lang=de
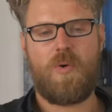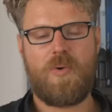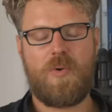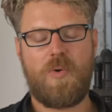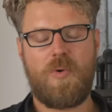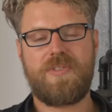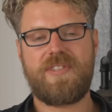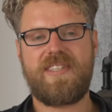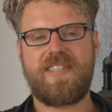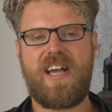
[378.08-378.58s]

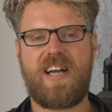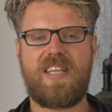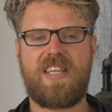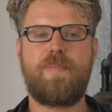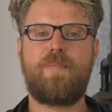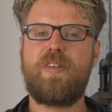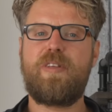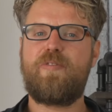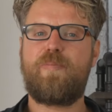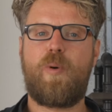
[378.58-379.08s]
unsere Yaki
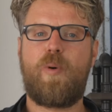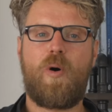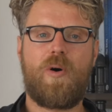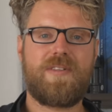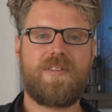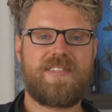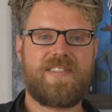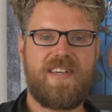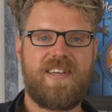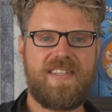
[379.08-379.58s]
Beef
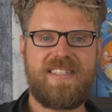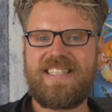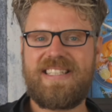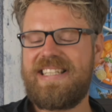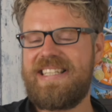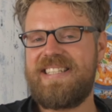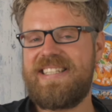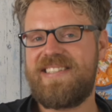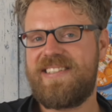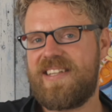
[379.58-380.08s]
Balls, ja,
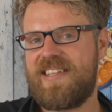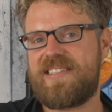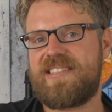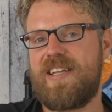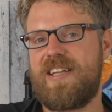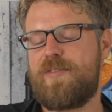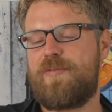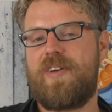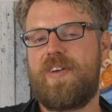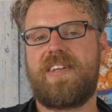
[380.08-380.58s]
die sind jetzt
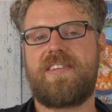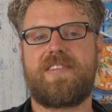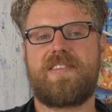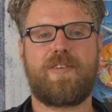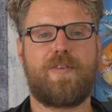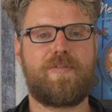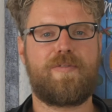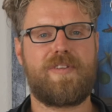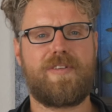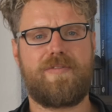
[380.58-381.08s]
gleich fertig
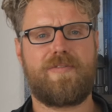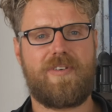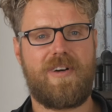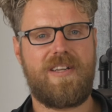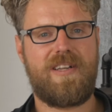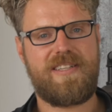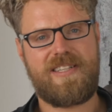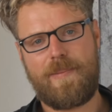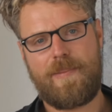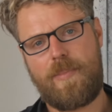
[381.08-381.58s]
auf jeden
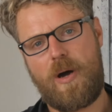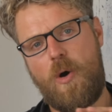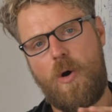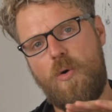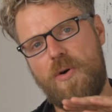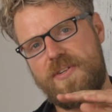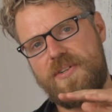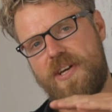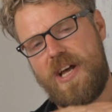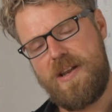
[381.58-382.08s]
Fall. Ich habe
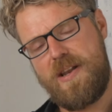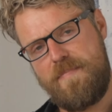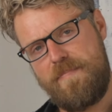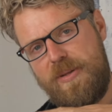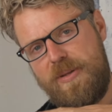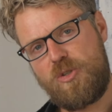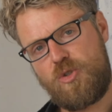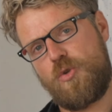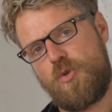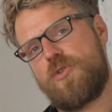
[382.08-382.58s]
auch einen Teil
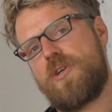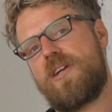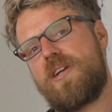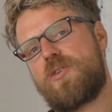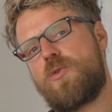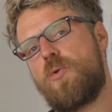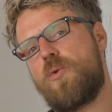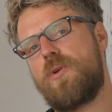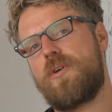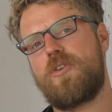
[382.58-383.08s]

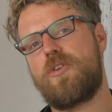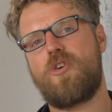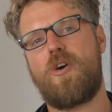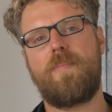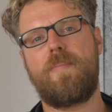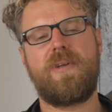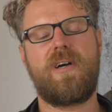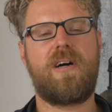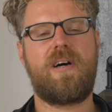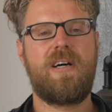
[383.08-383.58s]
Windschutan-Kohle
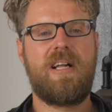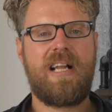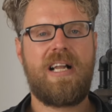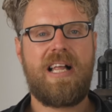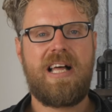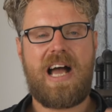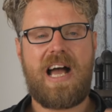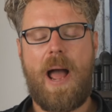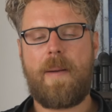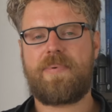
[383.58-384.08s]
genommen, ja.
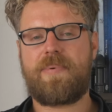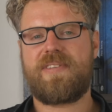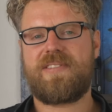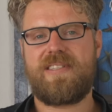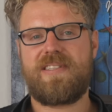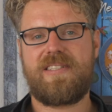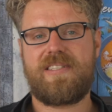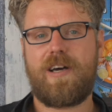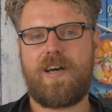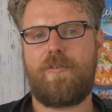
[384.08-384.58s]

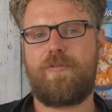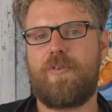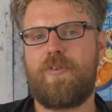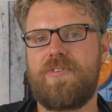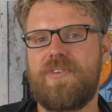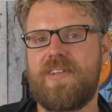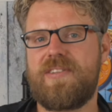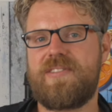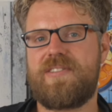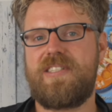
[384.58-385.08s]
Abgesehen
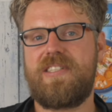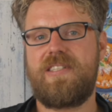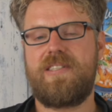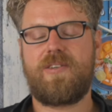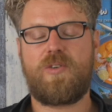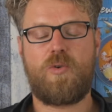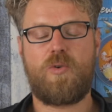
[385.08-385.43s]
davon, dass die